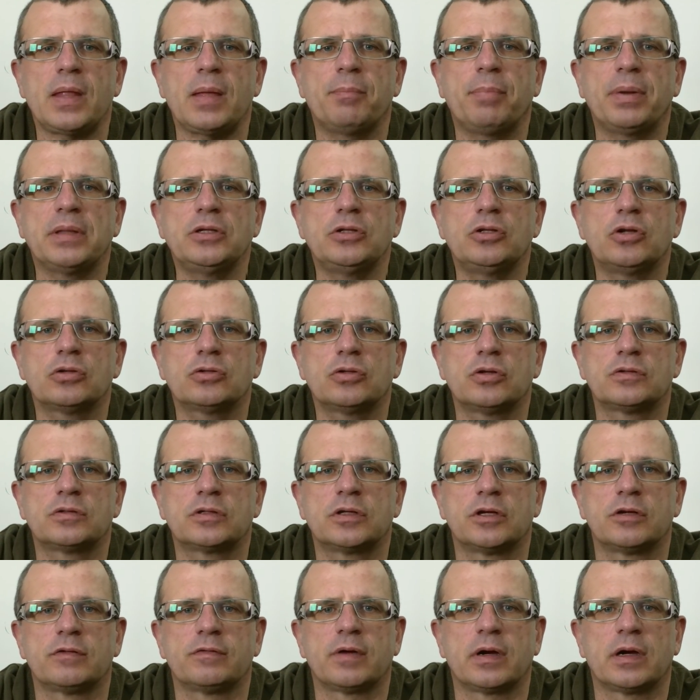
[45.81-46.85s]
Pani doktor
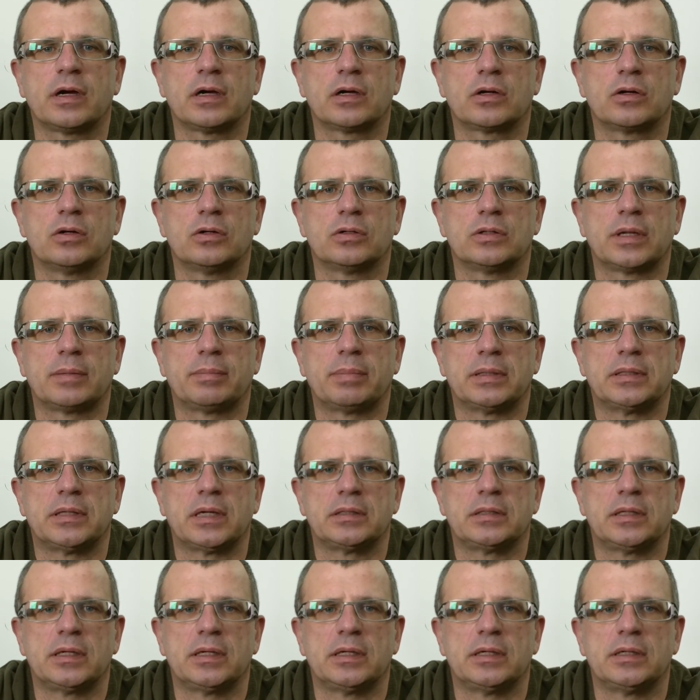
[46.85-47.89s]
skierowała go na
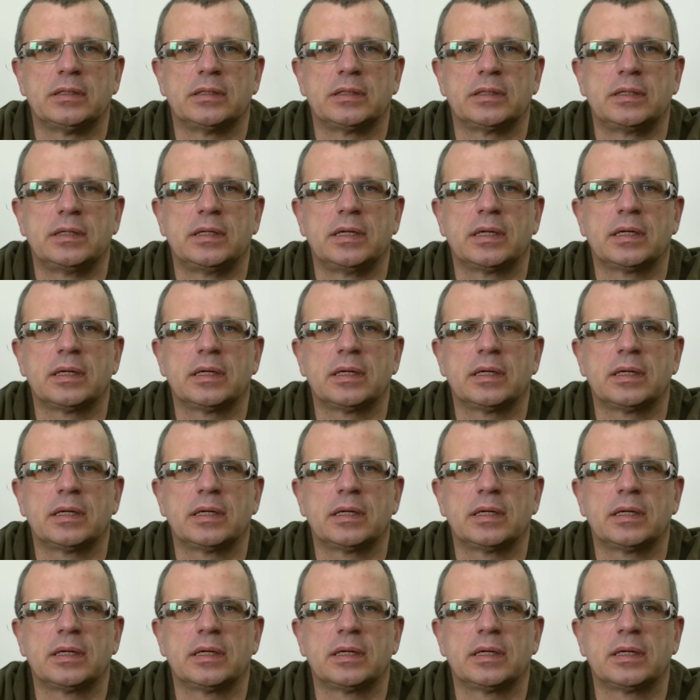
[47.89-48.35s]
badanie ENG